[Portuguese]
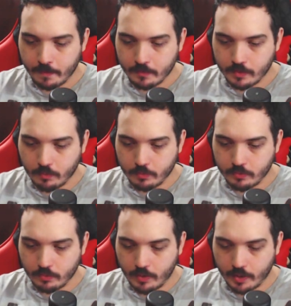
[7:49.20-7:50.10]
Então vamos
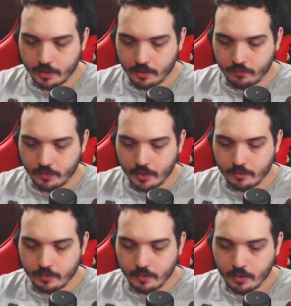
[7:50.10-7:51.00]
segurar aqui na
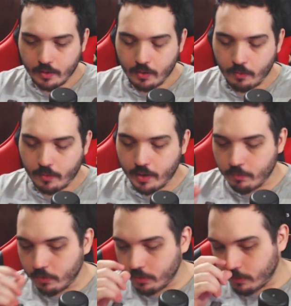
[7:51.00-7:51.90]
frente. Eu queria
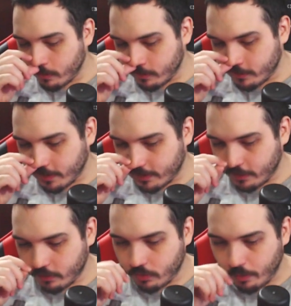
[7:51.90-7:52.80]
muito já
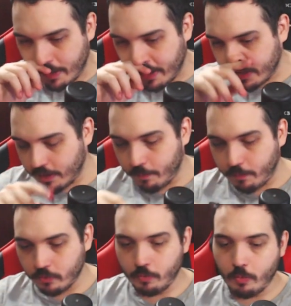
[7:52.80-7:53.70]
transformar né,
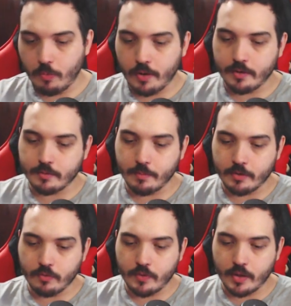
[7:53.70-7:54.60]
para os Blue Boys, mas
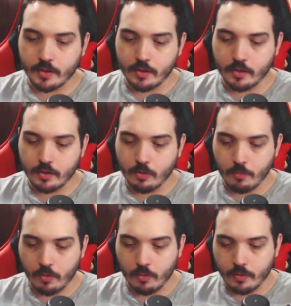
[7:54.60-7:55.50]
eu vi aqui que o
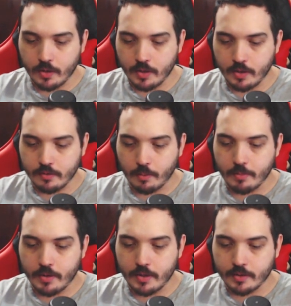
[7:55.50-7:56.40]
Broly ele
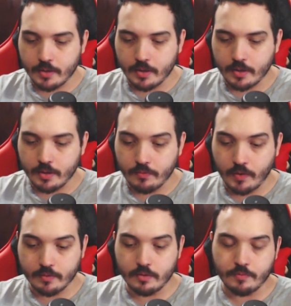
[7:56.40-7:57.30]
desabilita
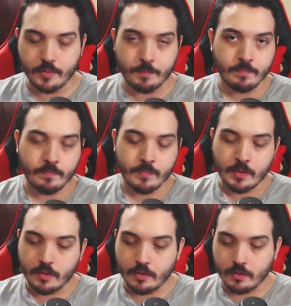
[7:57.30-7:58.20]
evasiva.
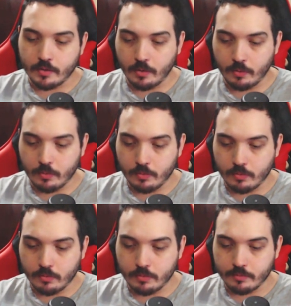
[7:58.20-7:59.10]

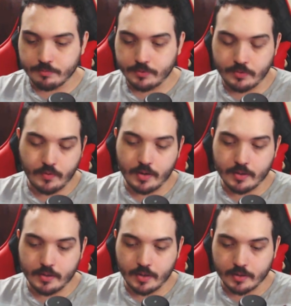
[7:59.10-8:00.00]
Então, se
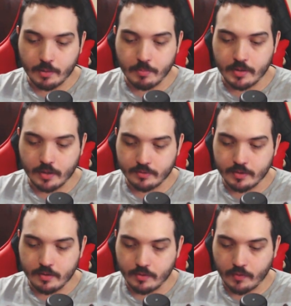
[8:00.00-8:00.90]
valer da, da habilidade
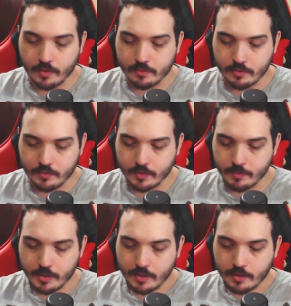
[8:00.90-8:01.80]
dele de evasiva,
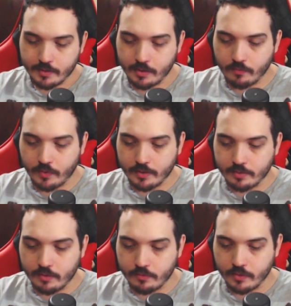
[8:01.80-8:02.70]
não vai
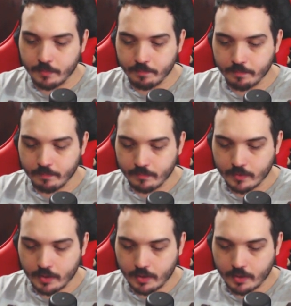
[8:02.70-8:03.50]
servir tá,